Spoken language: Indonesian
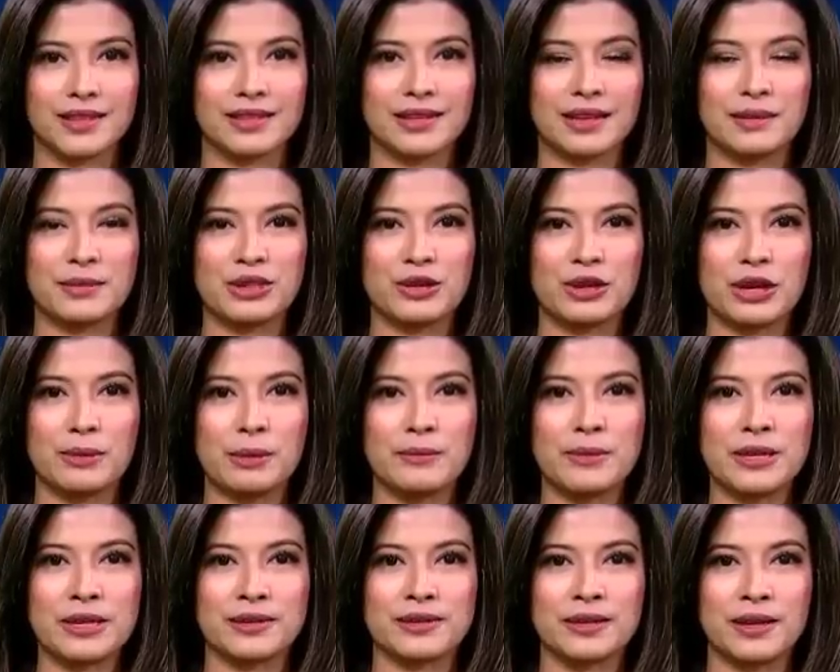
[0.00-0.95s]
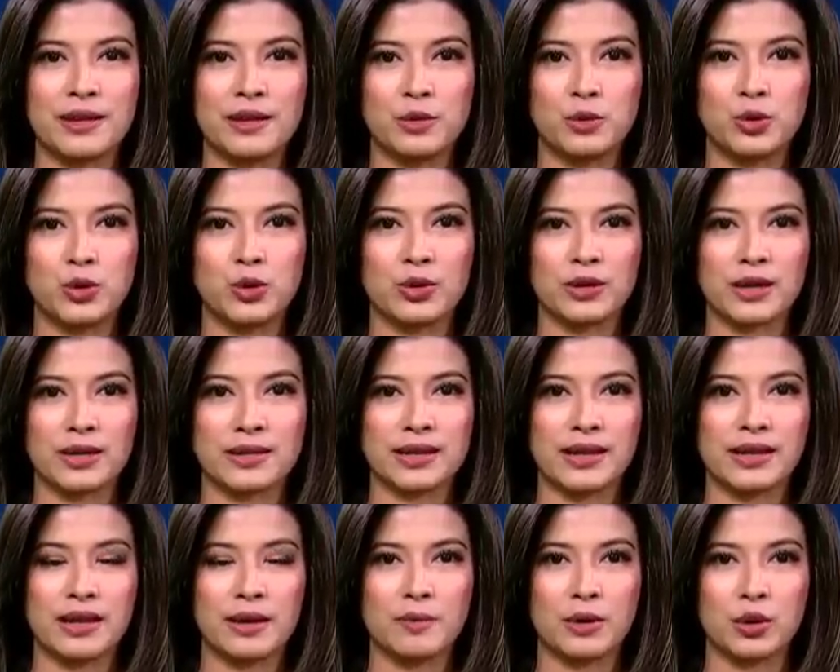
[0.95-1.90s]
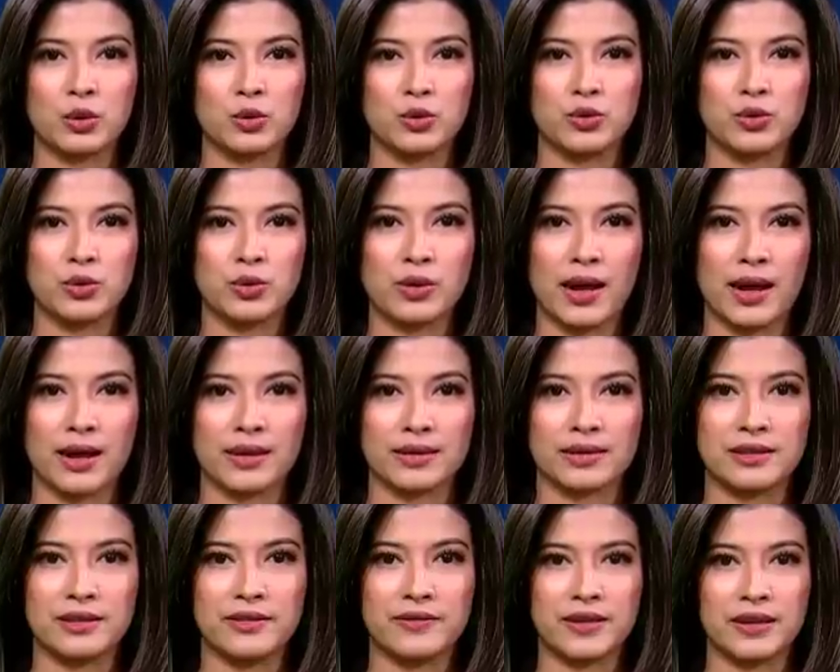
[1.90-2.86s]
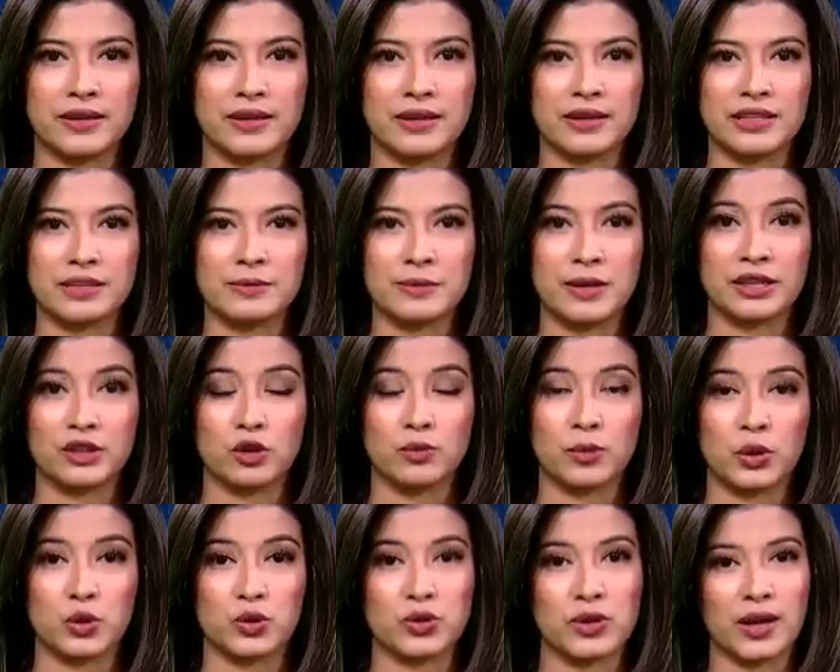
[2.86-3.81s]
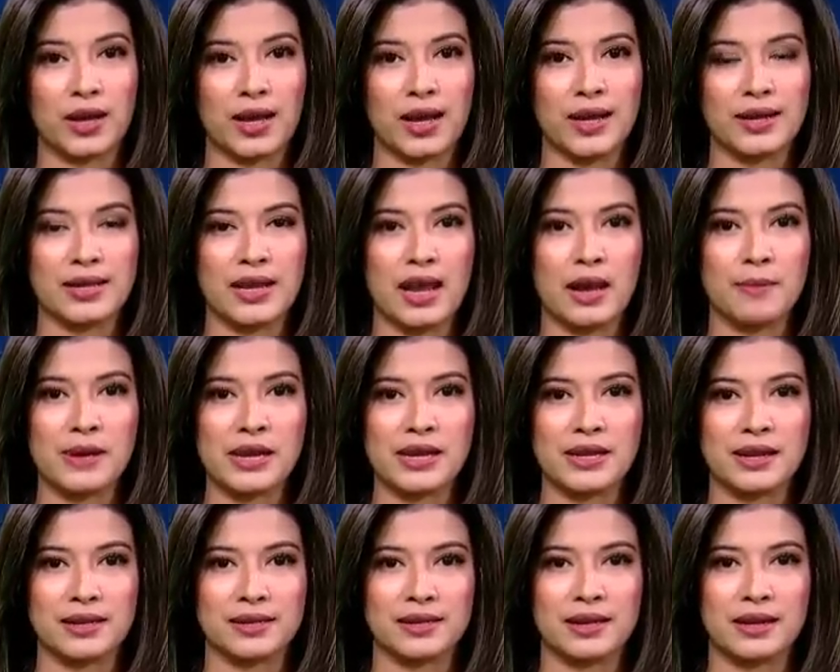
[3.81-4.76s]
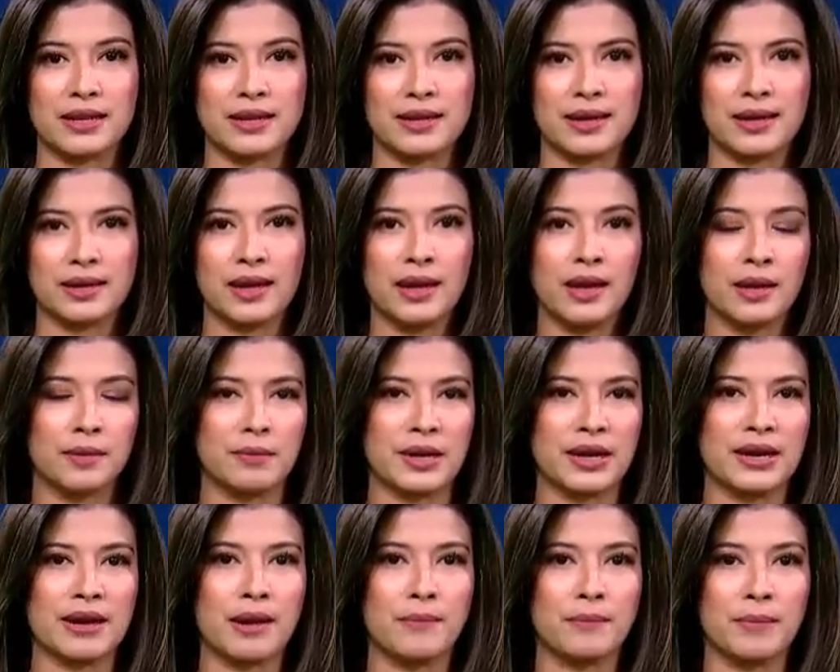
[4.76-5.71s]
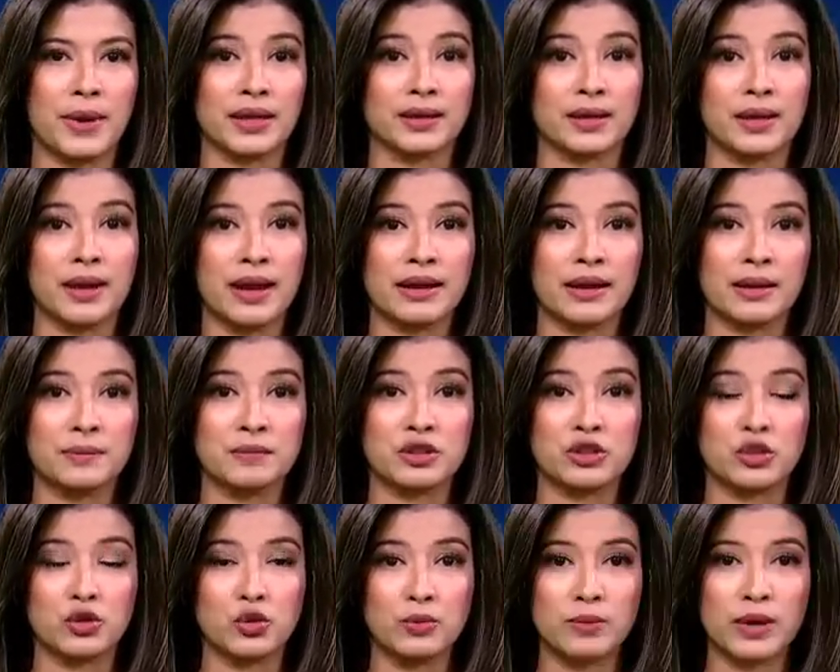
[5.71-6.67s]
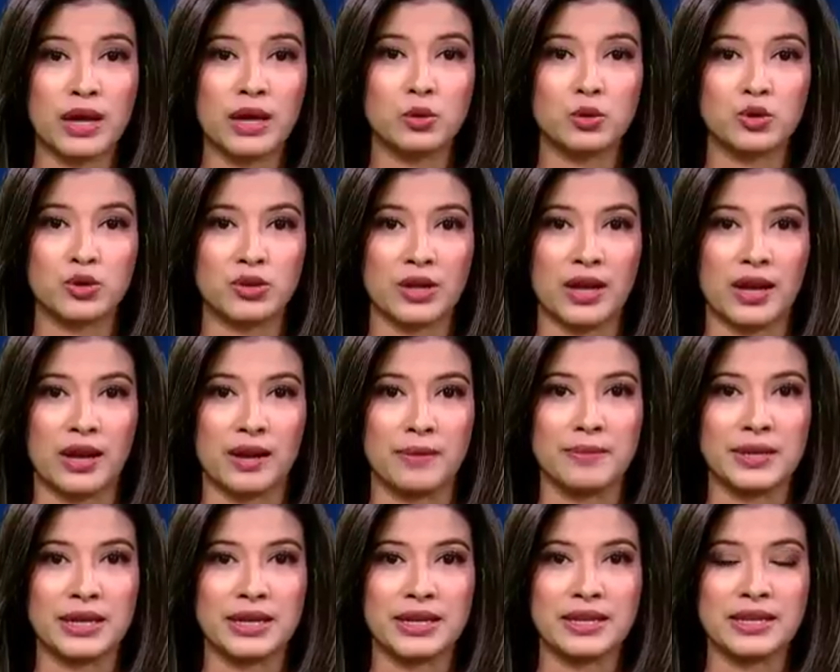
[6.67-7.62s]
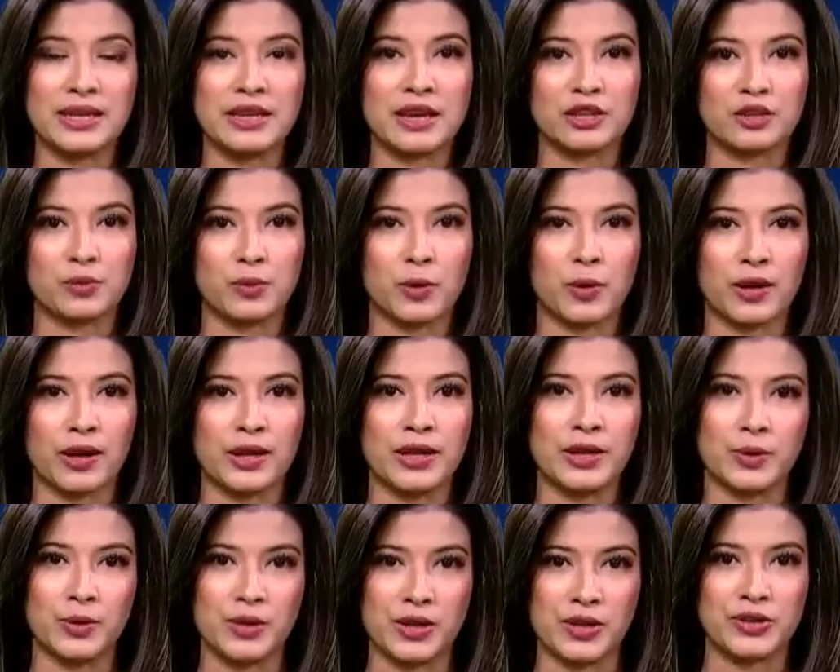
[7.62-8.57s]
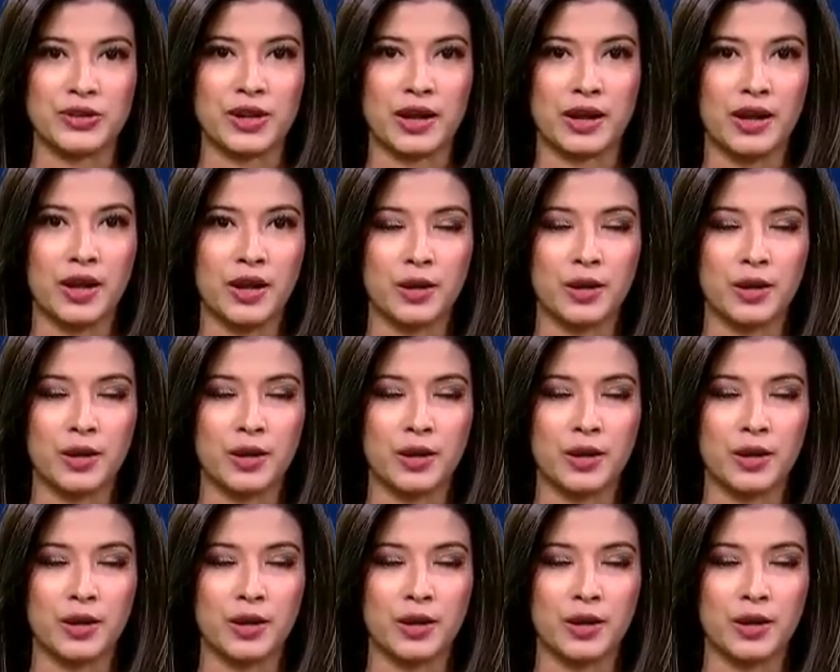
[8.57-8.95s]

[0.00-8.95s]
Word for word: Selamat sore pemirsa, unjuk rasa yang berujung aksi vandalisme atau perusakan di Amerika Serikat berdampak terhadap sejumlah usaha milik diaspora Indonesia.